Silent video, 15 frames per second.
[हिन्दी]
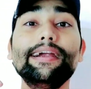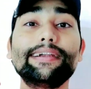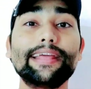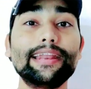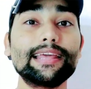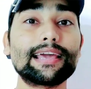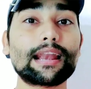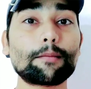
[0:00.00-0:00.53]

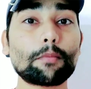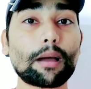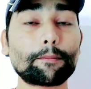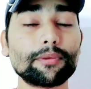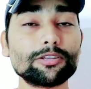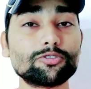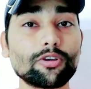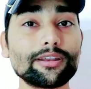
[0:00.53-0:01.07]
टेलीग्राम
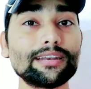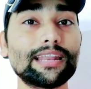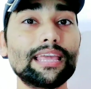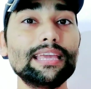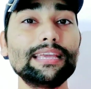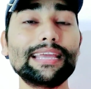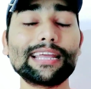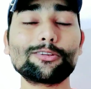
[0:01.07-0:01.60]
आपने ज्वाइन
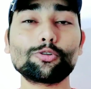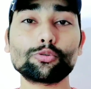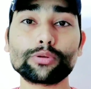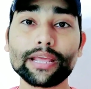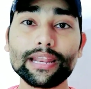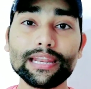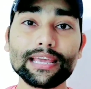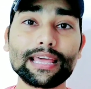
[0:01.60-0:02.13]
नहीं किया तो
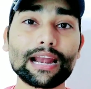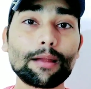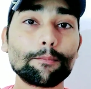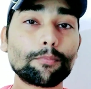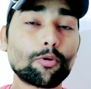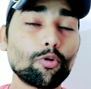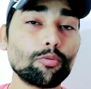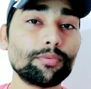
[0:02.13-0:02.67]
टेलीग्राम
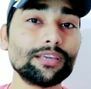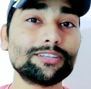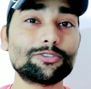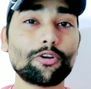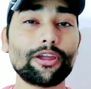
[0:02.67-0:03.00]
को भी